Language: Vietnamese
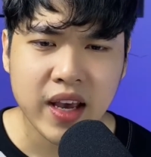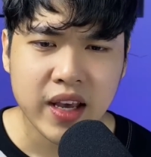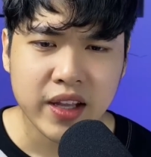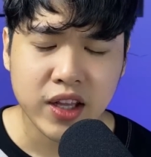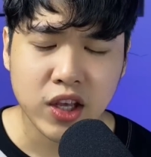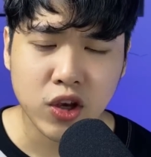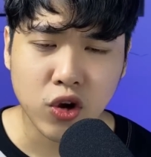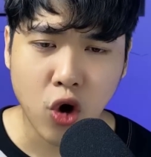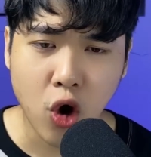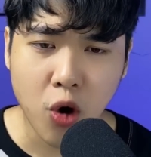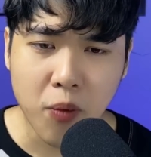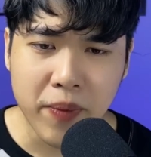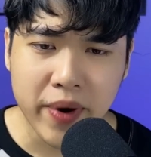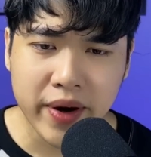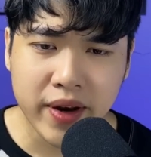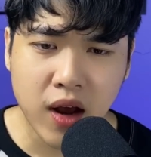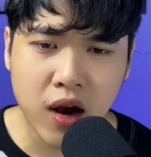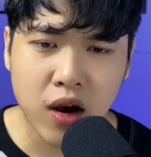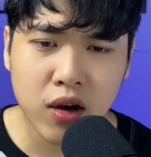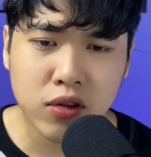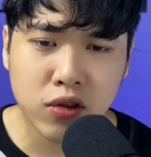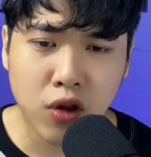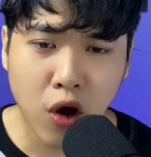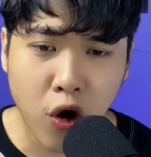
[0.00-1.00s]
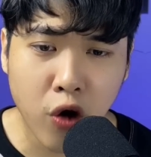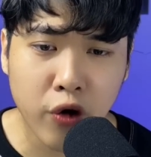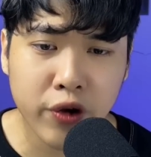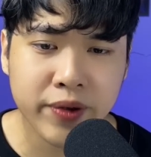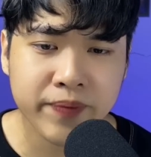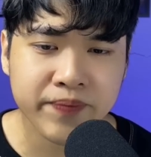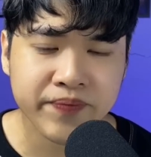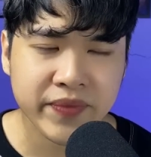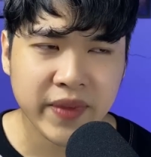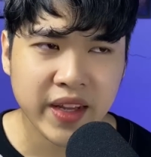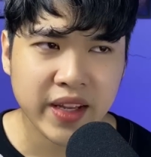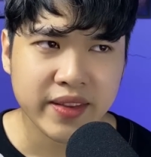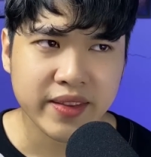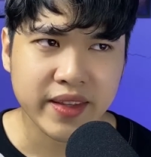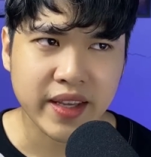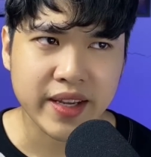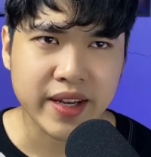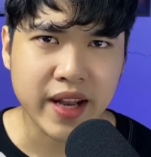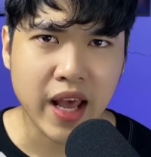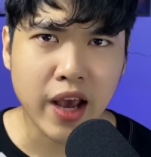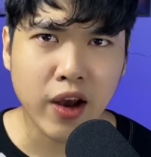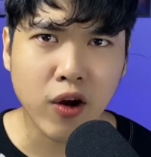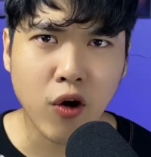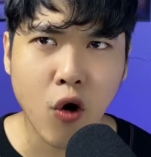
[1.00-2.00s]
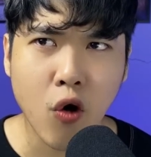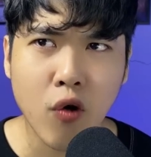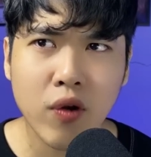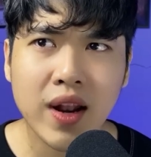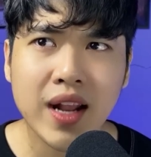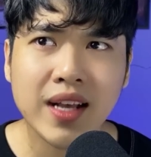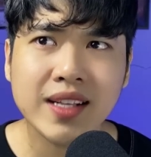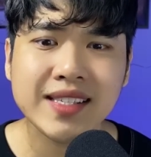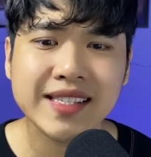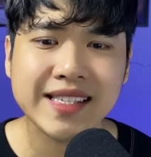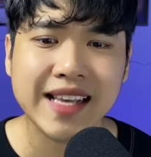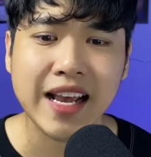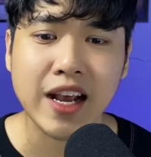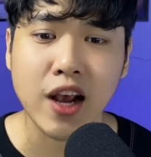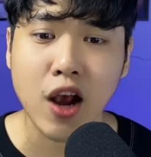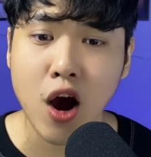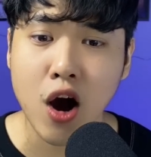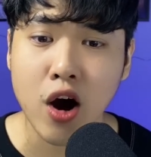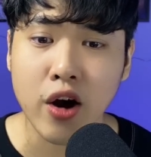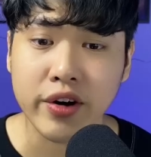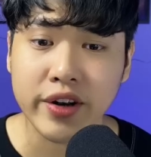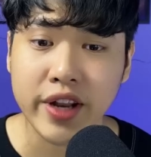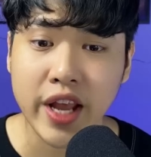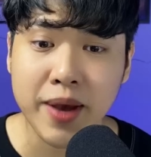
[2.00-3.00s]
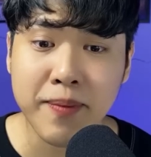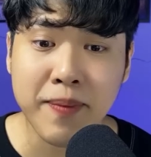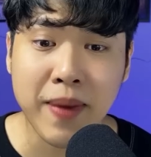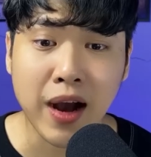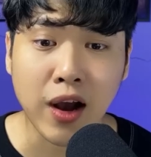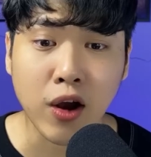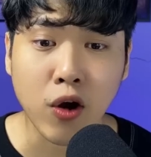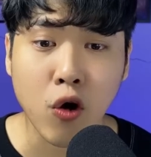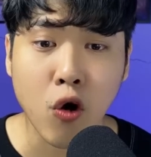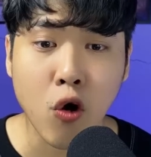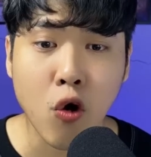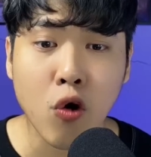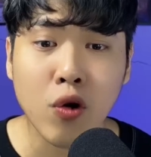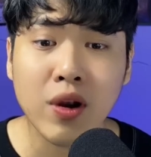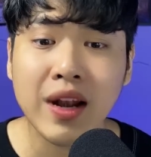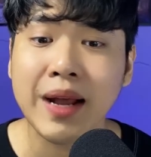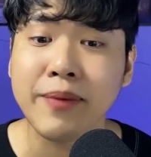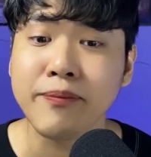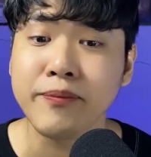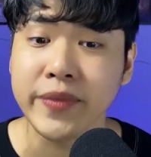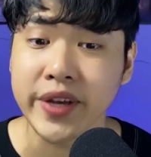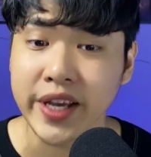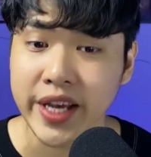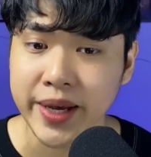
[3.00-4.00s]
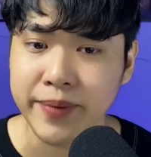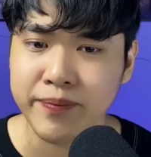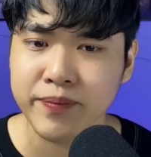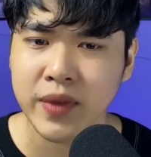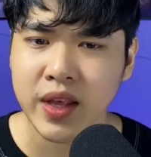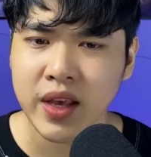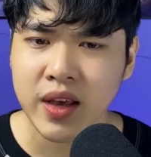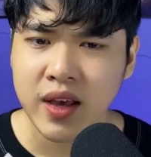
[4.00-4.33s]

Thì cổ mới nói thôi thì để cổ lên Sài Gòn để mà cổ lập nghiệp.